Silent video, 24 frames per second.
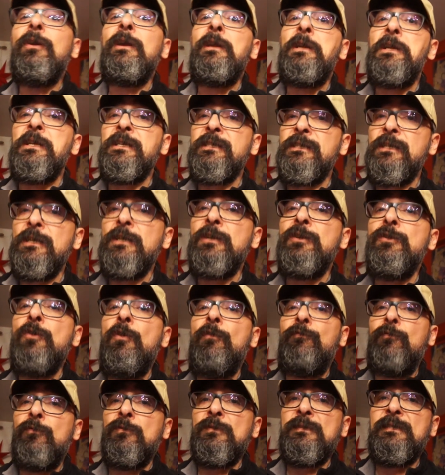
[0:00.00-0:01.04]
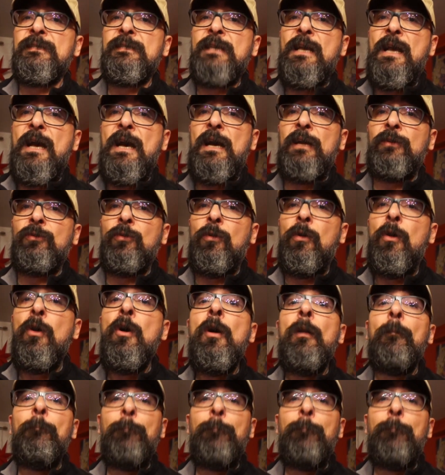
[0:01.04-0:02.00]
in esilio forzato